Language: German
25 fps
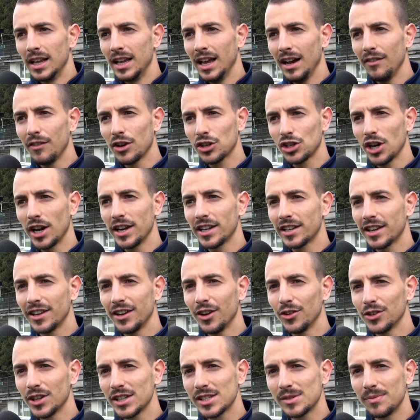Ja, wahrscheinlich
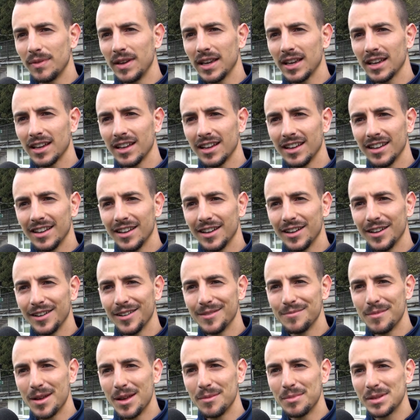genau deswegen.
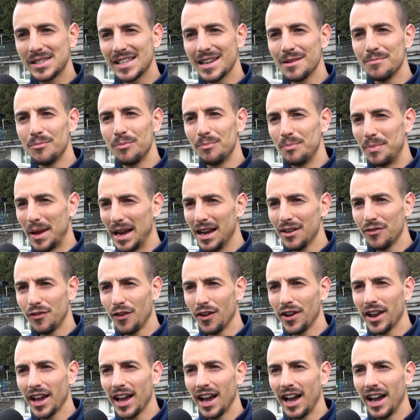Ähm, ein bisschen Bälle
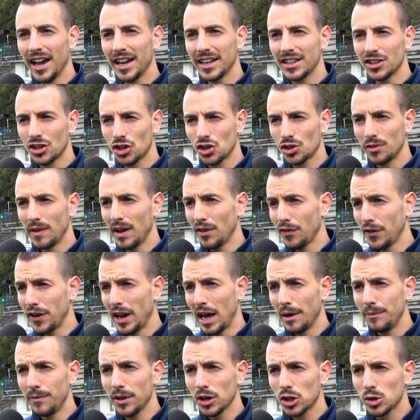vorne rein. Ist schwer für
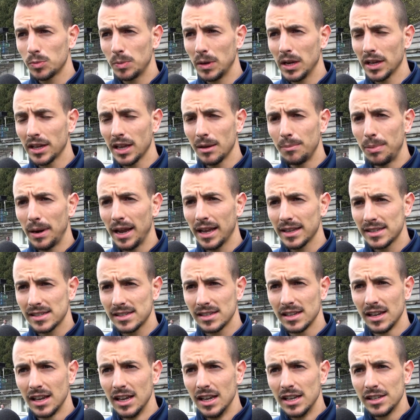einen Abwehrspieler der
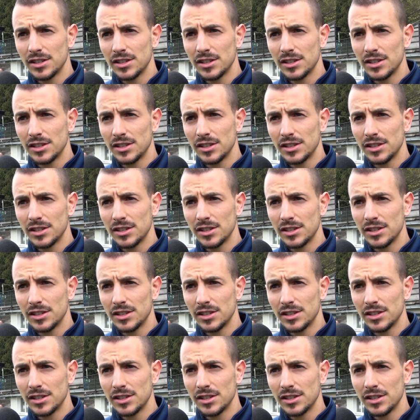Platz.